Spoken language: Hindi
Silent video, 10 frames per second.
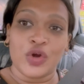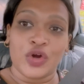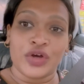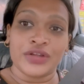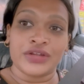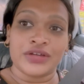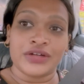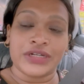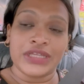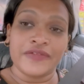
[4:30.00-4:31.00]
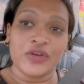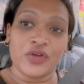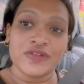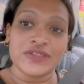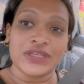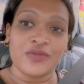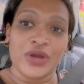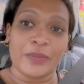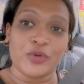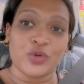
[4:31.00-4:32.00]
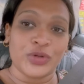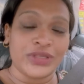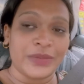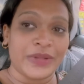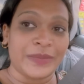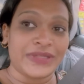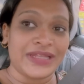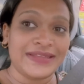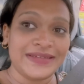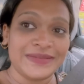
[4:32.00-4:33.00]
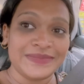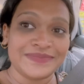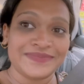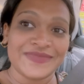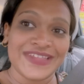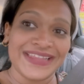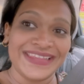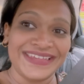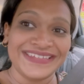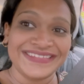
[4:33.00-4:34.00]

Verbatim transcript: और टीवी कौन सी है वो आपको थोड़ी देर बाद बताते हैं चलते हैं